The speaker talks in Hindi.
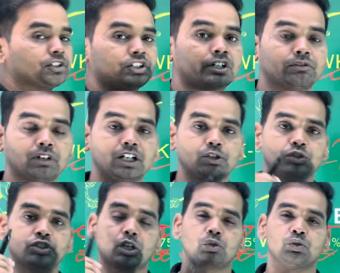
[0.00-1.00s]
परसेंट वाले को
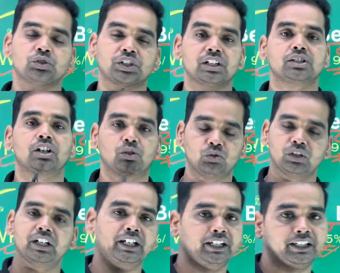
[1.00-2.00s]
जरूर से जरूर
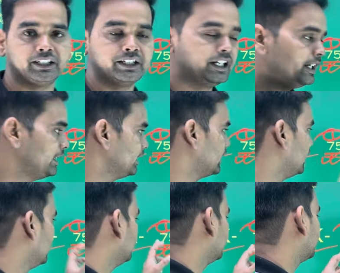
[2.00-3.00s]
ले लेना ठीक
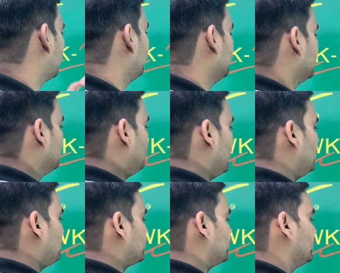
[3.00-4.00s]
है ये
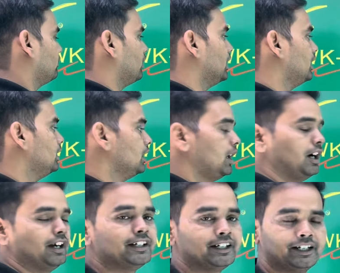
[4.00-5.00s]
75 परसेंट वाला
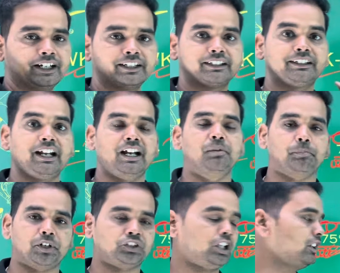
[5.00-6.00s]
110
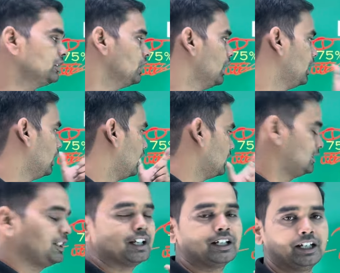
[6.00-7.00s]
परसेंट
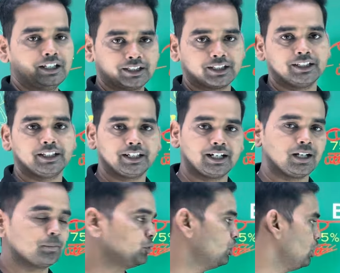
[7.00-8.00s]
अच्छा खेल के देगा
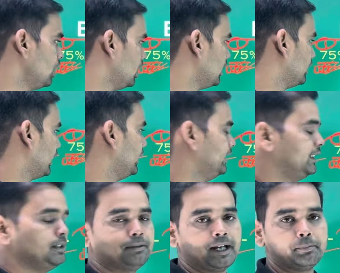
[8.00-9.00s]
आपको
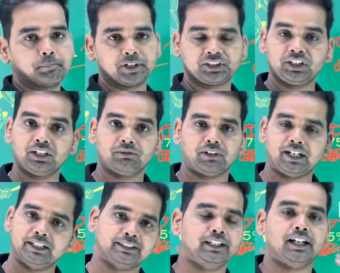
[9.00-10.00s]
95 परसेंट
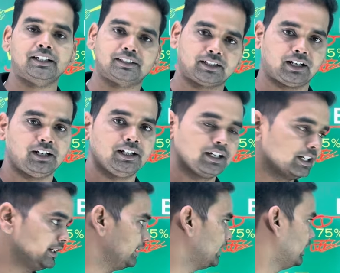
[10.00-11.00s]
वाले से अच्छा
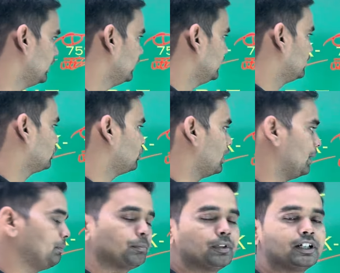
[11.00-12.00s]
ठीक है इसको
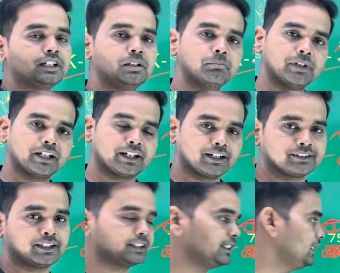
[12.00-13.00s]
आप अपने टीम में रख
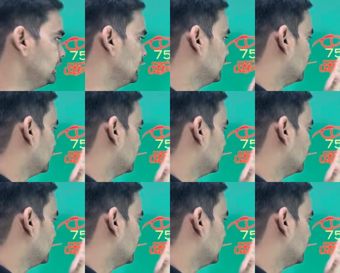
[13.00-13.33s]
सकते हैं